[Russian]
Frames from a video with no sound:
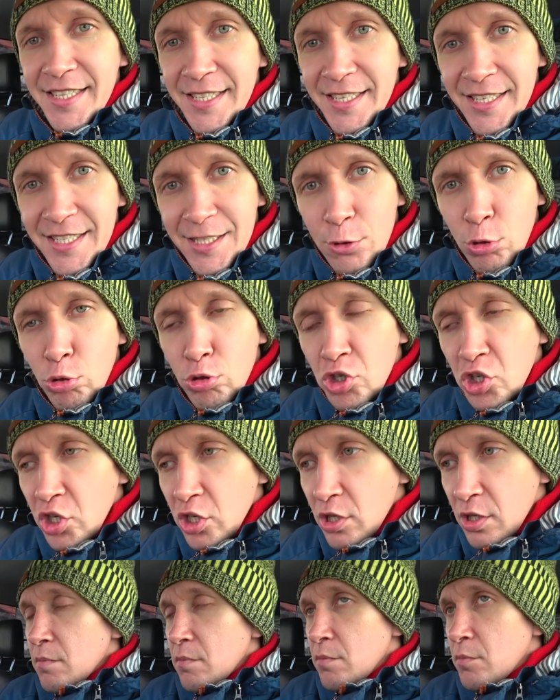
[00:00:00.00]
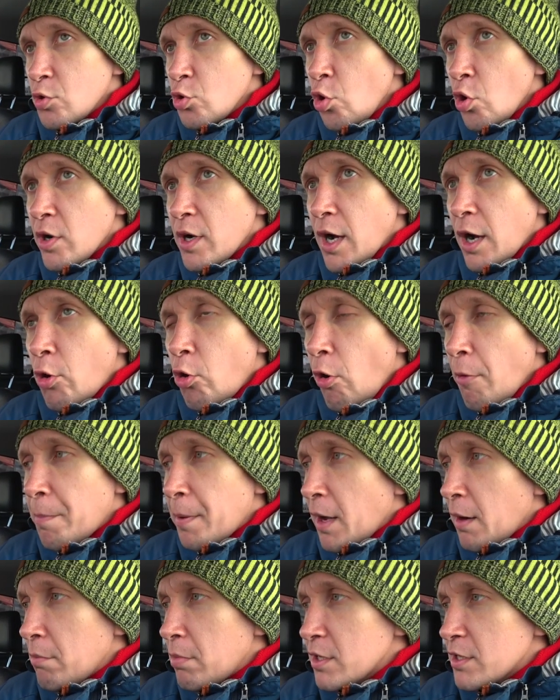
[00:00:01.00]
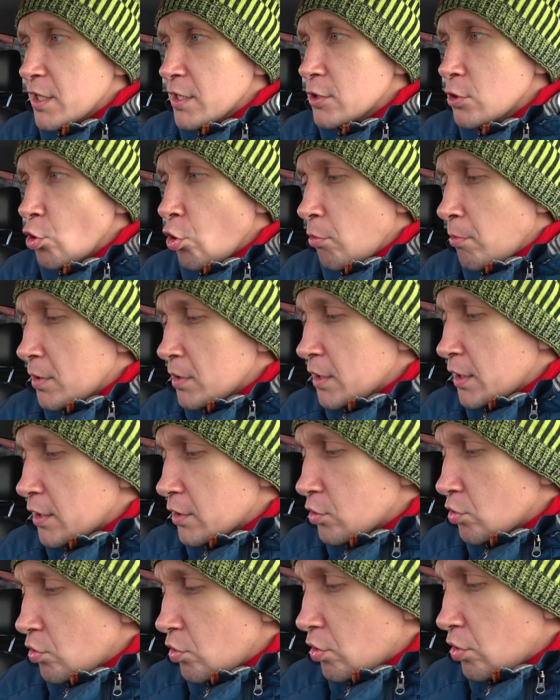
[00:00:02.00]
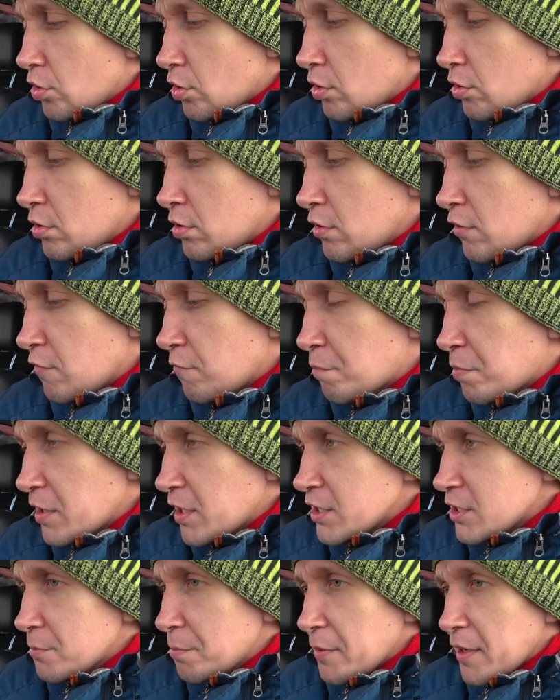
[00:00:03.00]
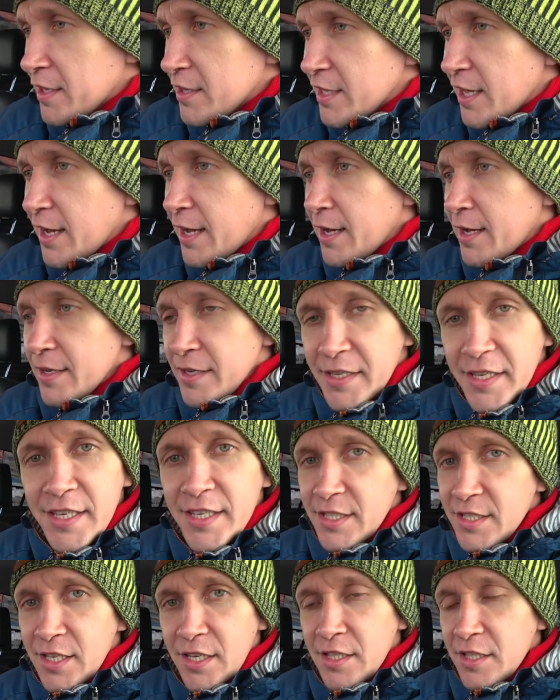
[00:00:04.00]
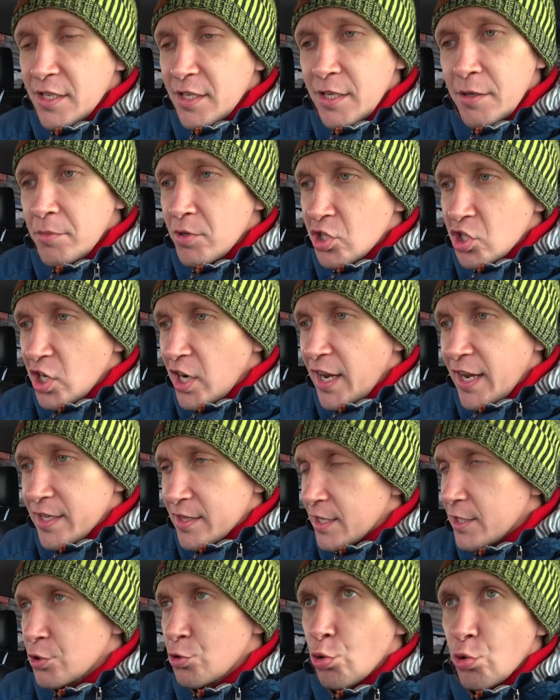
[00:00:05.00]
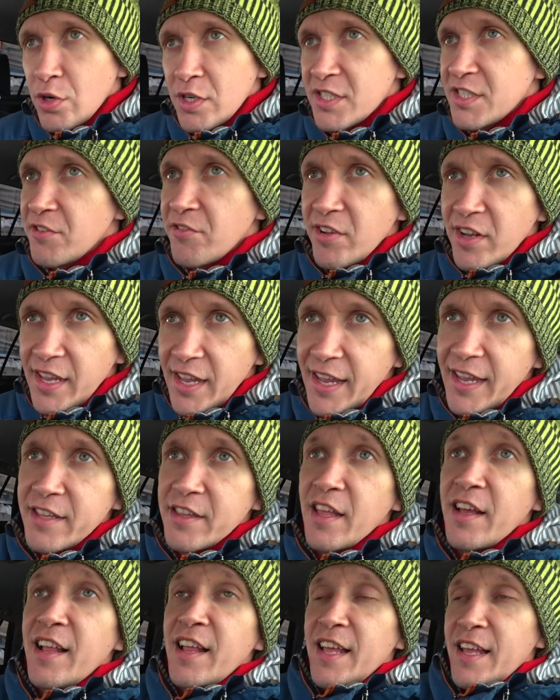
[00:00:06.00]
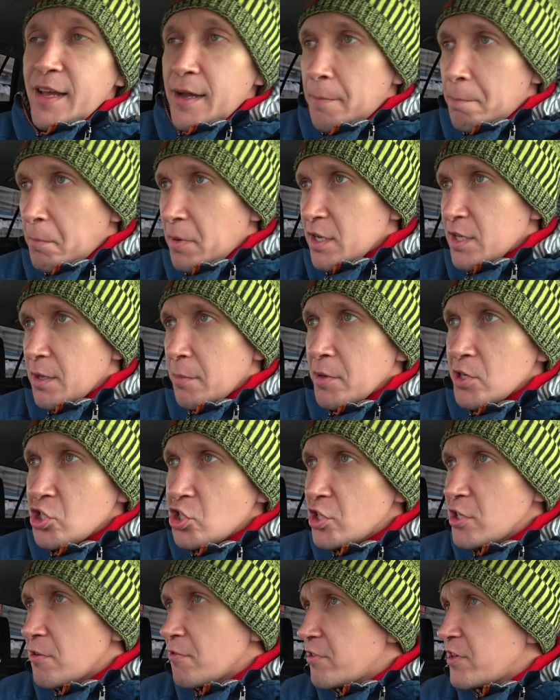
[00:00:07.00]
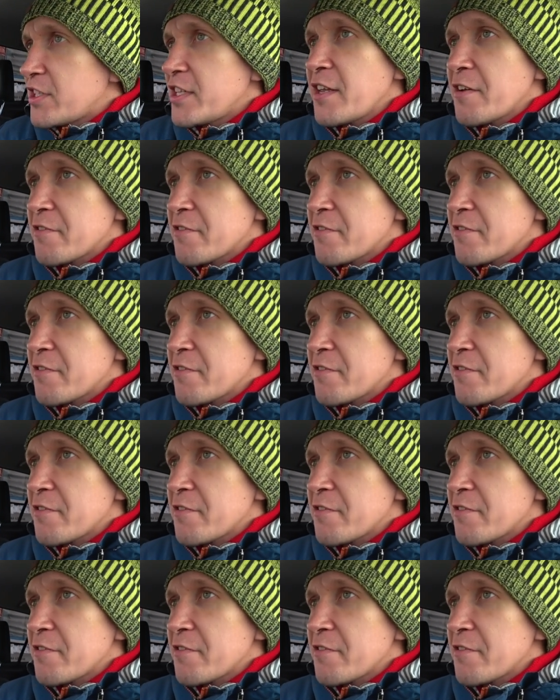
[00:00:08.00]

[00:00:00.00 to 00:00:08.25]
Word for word: э, стучит. Много копий об это сломано, но в принципе она ездит, не мешает, на скорость не влияет. На машине вы не